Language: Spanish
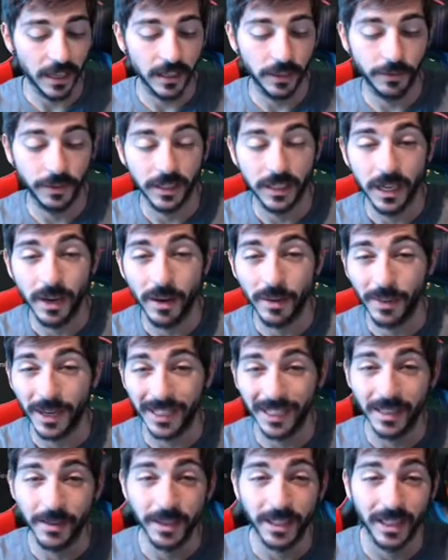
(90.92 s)
defensiva
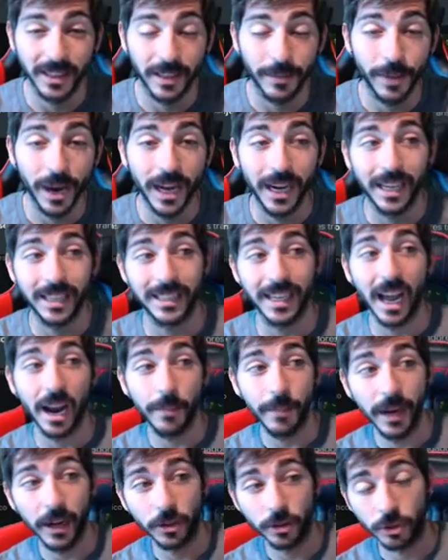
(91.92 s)
bastante, bastante malas, al
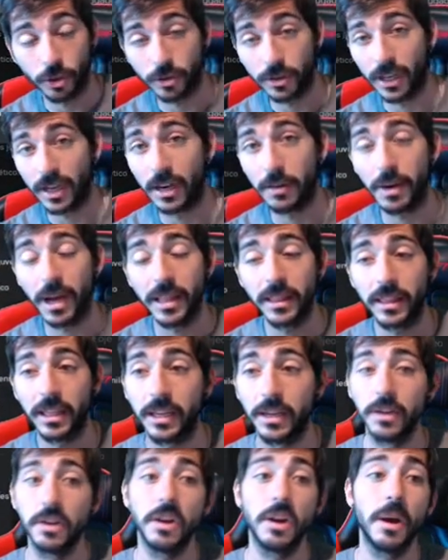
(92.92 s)
menos contra el Levante,
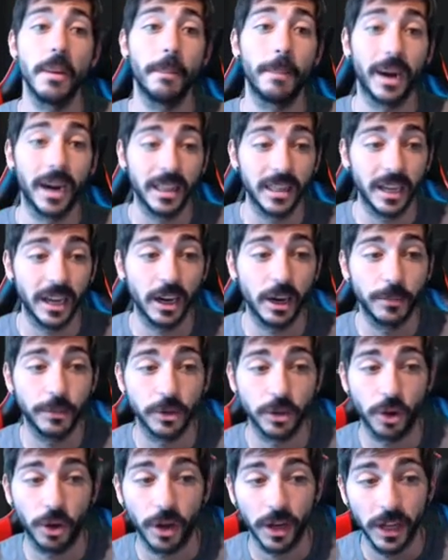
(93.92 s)
parece que lo hemos
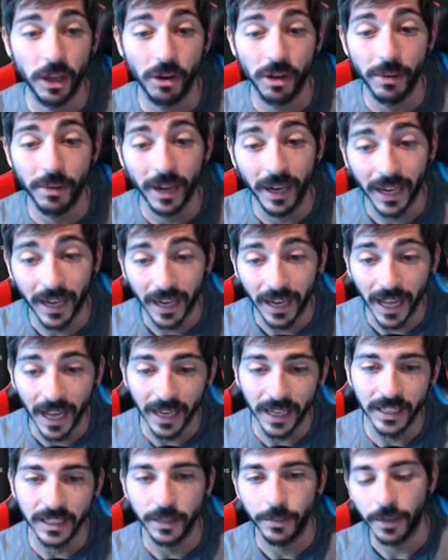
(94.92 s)
corregido a nivel general,
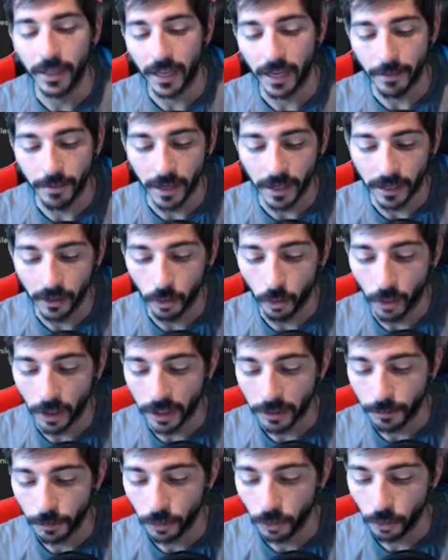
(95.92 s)
si es verdad que habían jugadas
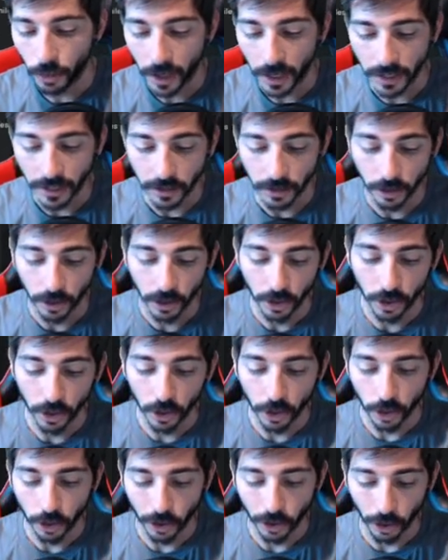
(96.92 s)
puntuales
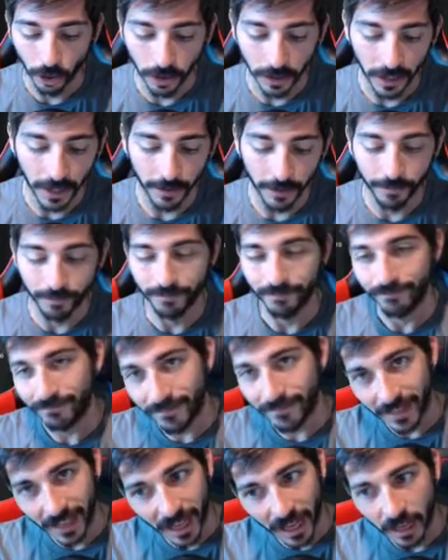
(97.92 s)
donde...
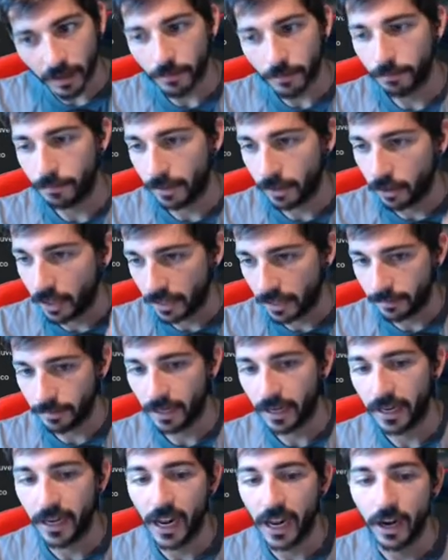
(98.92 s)
Ñe, pero a nivel
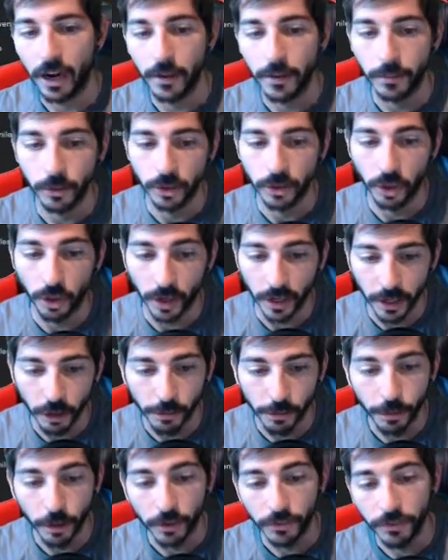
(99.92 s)
general lo habíamos corregido
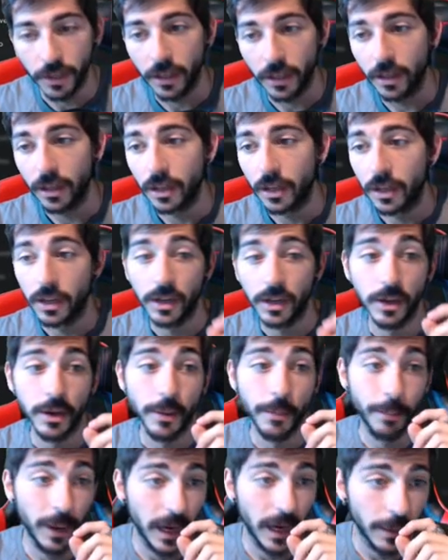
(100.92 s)
por fin.
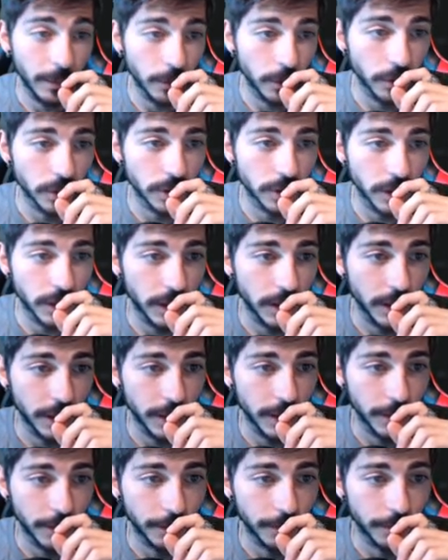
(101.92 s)
Veremos...
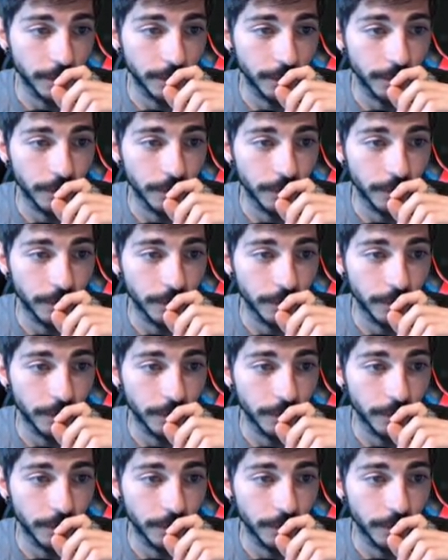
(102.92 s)
Em,